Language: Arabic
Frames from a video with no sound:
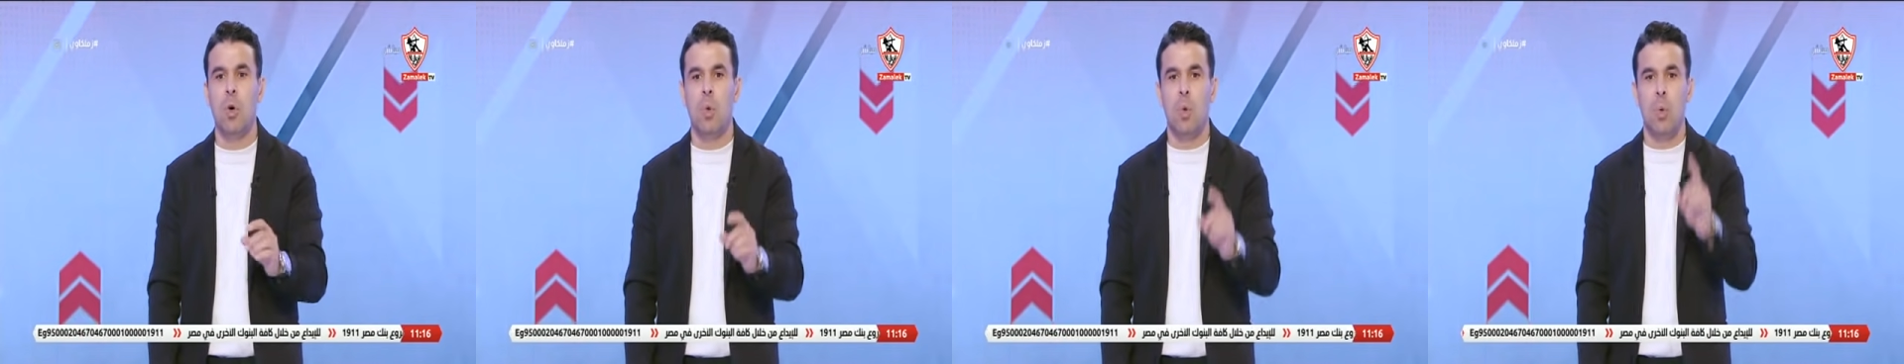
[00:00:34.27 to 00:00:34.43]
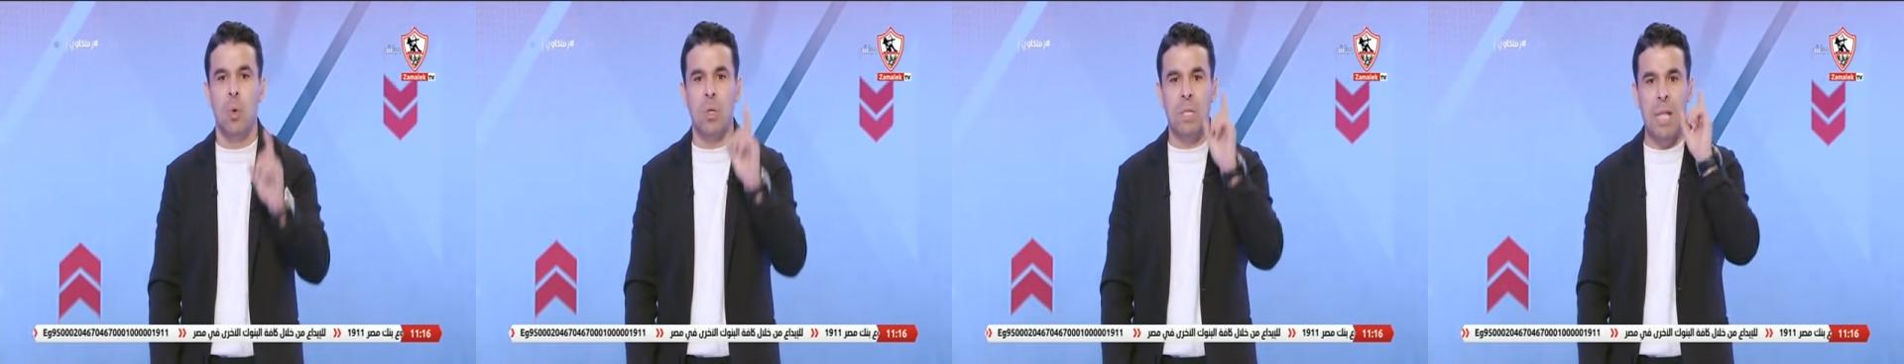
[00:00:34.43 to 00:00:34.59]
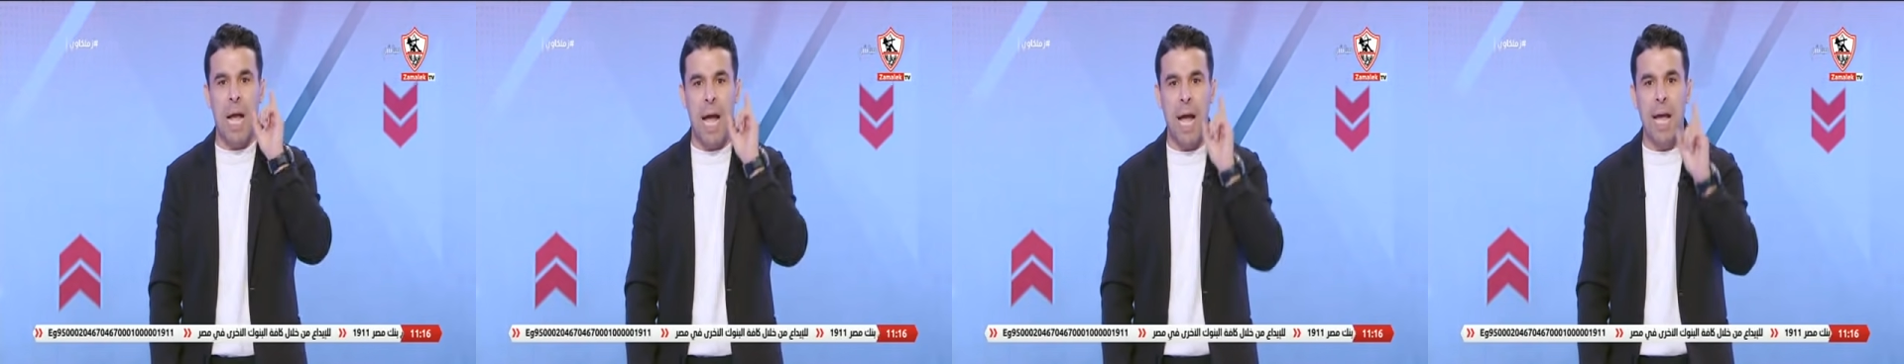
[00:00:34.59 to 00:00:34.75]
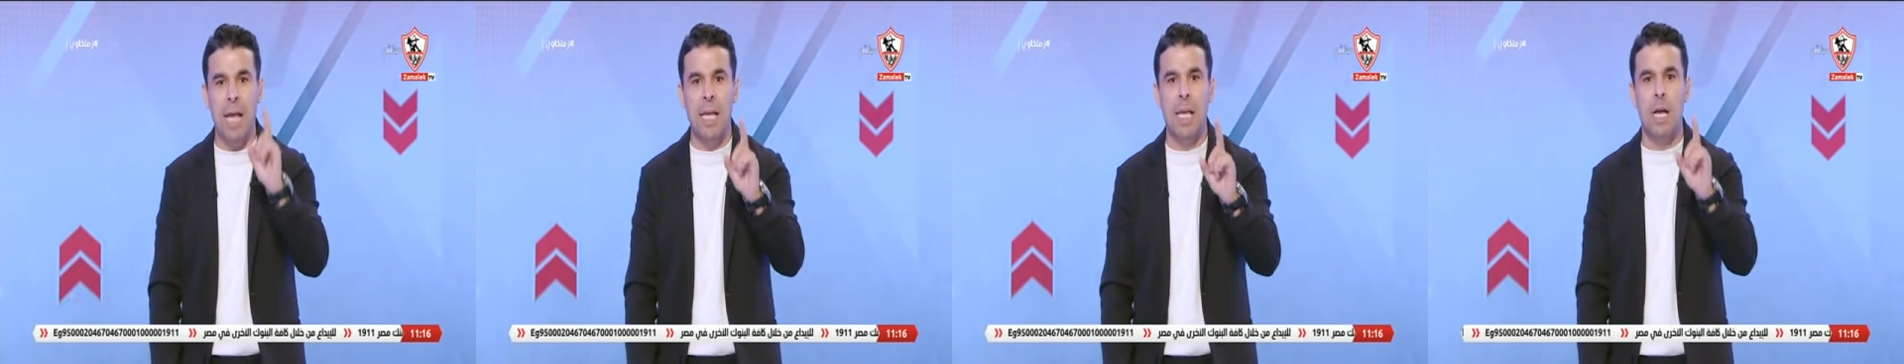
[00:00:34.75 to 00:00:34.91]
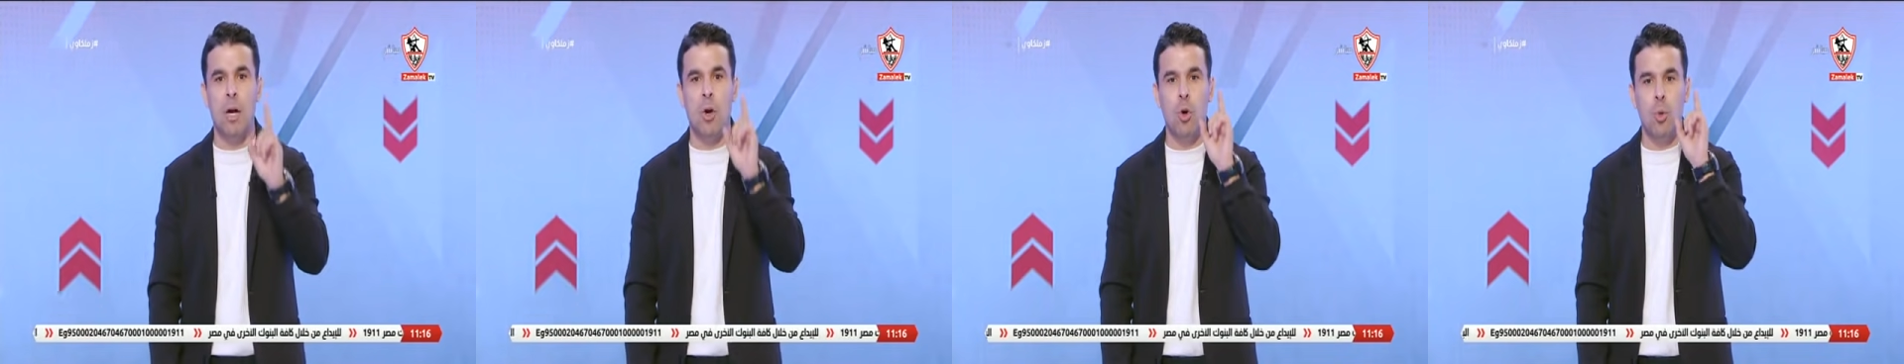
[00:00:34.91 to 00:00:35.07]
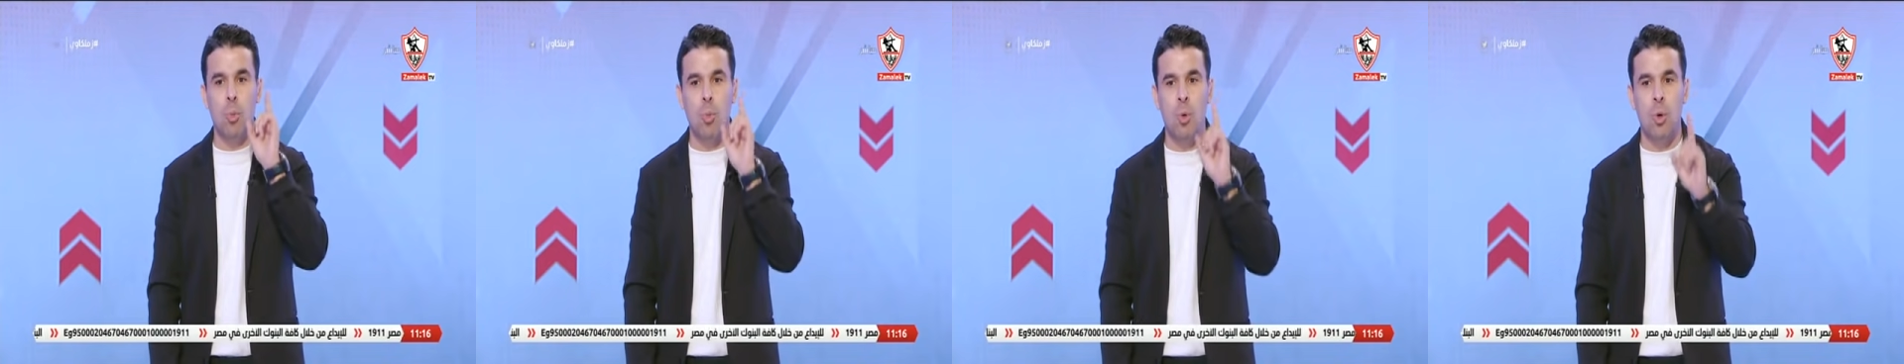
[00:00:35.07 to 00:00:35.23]
وتحيا
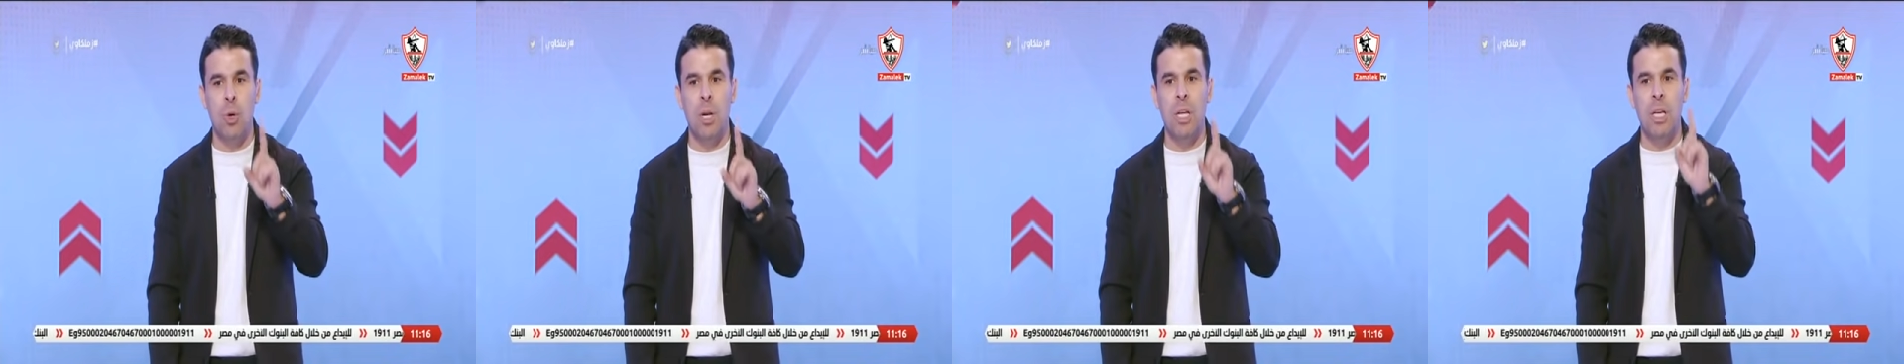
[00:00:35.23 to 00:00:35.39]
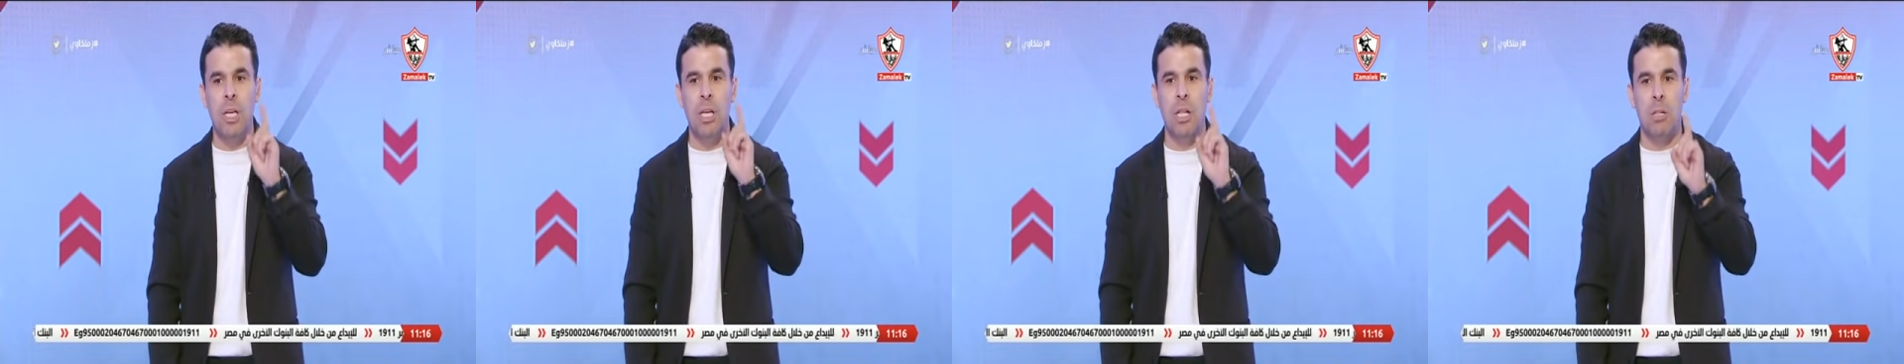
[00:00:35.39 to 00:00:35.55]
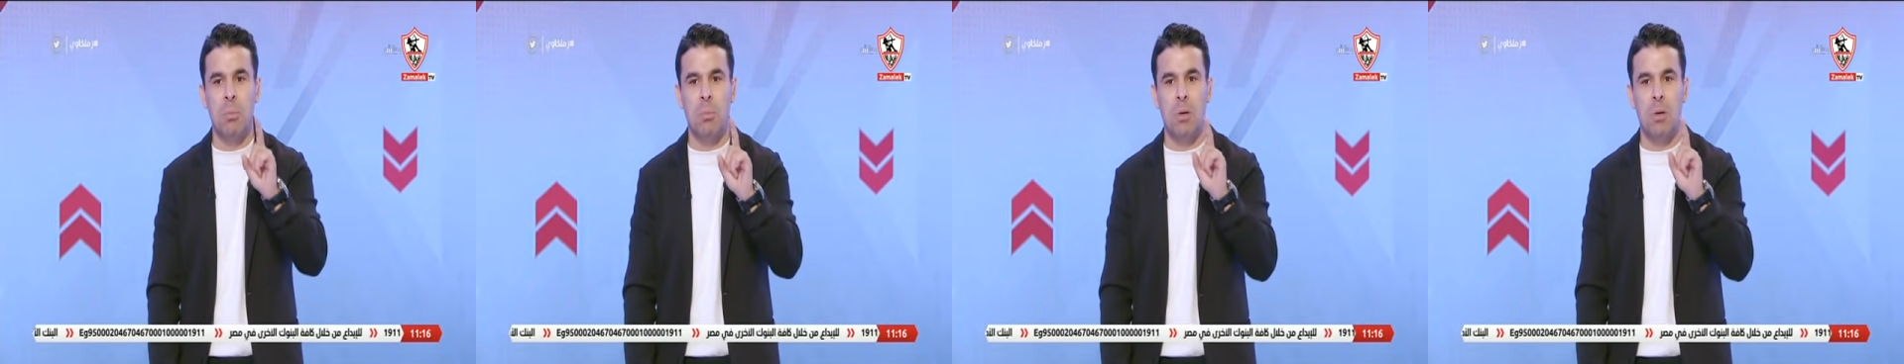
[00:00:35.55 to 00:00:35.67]
جمهورية